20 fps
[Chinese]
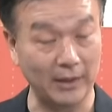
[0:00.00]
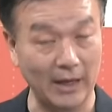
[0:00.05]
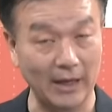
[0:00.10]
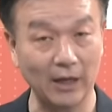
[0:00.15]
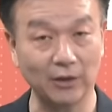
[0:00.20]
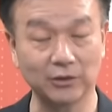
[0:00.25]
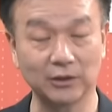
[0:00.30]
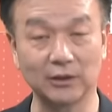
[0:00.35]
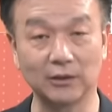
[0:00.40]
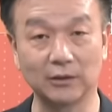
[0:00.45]

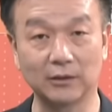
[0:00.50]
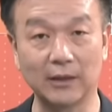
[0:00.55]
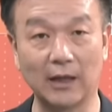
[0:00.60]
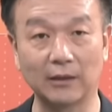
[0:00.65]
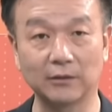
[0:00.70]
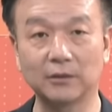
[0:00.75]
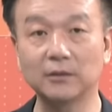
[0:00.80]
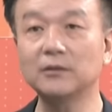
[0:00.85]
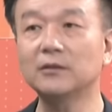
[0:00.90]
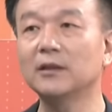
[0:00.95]
要请假，
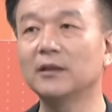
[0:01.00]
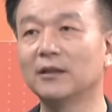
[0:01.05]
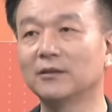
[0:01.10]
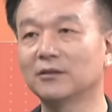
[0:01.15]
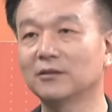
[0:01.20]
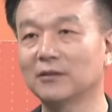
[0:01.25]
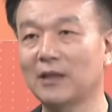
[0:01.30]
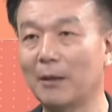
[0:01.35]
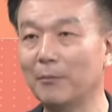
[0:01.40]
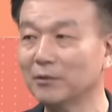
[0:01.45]
其实这也
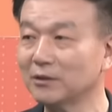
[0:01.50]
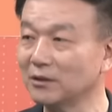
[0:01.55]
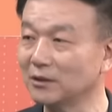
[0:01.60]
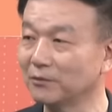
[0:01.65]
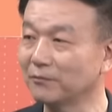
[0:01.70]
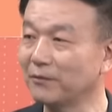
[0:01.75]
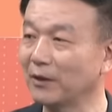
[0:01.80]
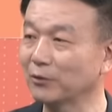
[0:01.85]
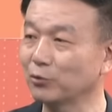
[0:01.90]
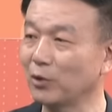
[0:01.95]
是他们自己
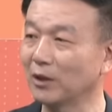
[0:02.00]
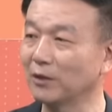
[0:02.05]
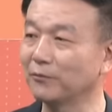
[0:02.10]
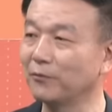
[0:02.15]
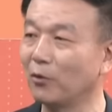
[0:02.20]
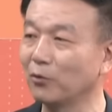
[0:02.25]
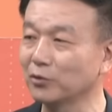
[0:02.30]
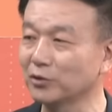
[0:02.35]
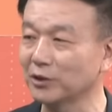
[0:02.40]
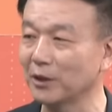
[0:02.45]
放出来的
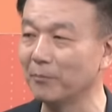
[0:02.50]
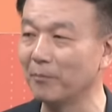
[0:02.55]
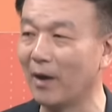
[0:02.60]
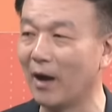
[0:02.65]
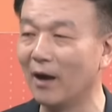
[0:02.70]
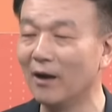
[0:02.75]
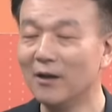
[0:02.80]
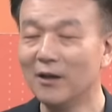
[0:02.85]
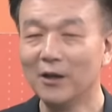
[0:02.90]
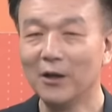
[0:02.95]
风声
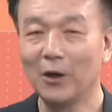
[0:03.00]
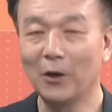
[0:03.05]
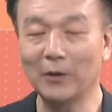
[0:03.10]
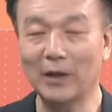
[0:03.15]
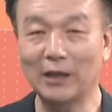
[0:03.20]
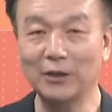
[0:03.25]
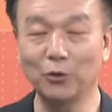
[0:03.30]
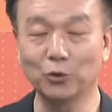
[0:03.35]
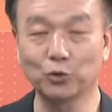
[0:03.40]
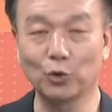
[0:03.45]
嘛，后
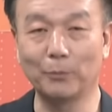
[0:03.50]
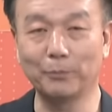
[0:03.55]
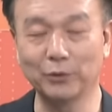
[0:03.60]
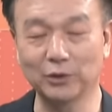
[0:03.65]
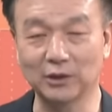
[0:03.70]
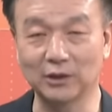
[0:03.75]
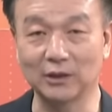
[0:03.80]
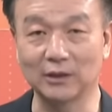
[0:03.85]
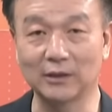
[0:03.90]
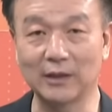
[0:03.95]
来又说不
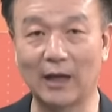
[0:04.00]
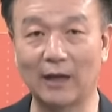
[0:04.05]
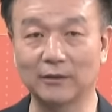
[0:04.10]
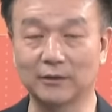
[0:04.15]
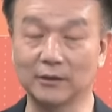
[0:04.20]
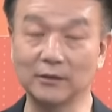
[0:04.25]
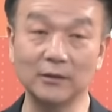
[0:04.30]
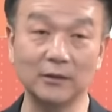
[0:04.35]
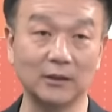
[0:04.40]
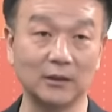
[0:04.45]
请假，
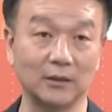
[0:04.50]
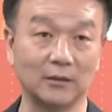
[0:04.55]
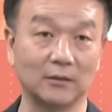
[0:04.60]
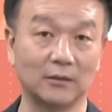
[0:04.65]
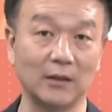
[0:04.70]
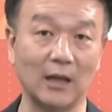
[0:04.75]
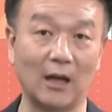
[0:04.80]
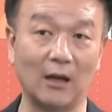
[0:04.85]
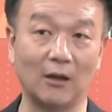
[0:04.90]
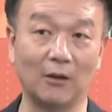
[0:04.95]
其实请
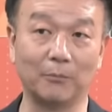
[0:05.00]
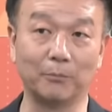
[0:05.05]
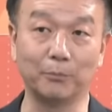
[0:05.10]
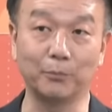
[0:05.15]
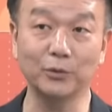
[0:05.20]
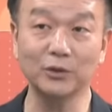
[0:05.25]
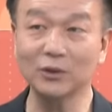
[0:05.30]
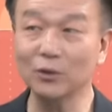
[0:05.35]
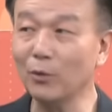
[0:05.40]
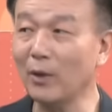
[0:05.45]
假哈
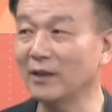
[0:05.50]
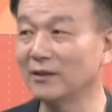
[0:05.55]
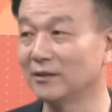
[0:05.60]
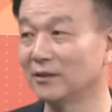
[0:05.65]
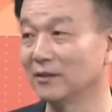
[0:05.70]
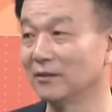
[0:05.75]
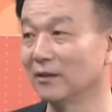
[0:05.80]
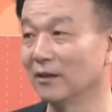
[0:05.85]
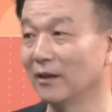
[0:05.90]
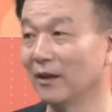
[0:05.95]
不是乱
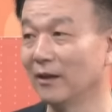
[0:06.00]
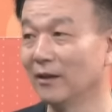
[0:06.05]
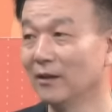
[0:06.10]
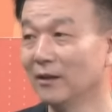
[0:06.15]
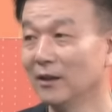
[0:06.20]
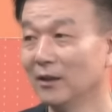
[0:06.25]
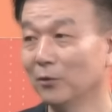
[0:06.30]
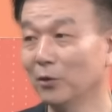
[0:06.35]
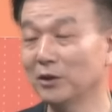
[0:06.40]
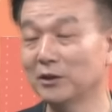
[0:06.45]
请的嘞，
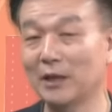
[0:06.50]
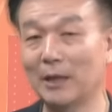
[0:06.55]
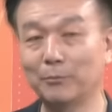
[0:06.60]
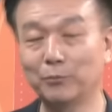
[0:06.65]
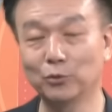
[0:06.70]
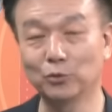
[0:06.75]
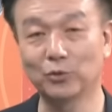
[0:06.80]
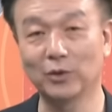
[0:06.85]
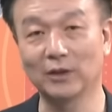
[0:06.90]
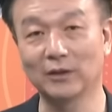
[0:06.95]
我以前在
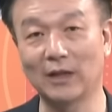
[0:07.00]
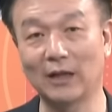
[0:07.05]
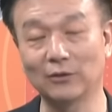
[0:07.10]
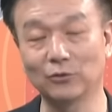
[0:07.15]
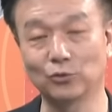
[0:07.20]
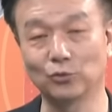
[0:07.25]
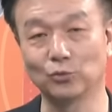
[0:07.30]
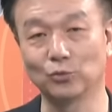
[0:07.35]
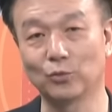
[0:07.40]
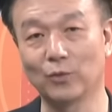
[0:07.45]
部队当
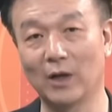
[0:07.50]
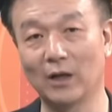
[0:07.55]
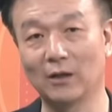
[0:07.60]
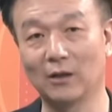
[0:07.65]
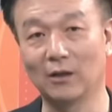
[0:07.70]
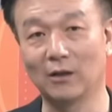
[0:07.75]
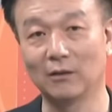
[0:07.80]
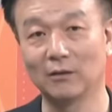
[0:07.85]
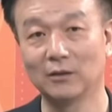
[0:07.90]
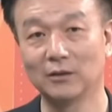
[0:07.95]
主官
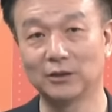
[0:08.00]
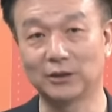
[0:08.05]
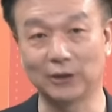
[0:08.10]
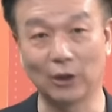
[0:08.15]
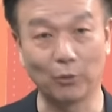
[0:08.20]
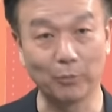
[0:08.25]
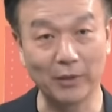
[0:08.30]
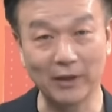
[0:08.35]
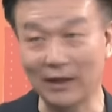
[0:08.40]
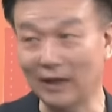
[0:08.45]
哈，
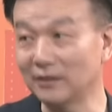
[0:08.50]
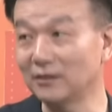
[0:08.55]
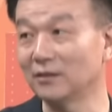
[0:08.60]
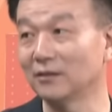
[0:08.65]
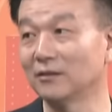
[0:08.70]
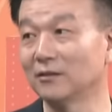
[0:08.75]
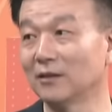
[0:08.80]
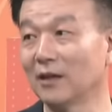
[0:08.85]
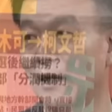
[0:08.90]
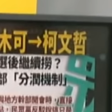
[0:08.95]
小兵来请假，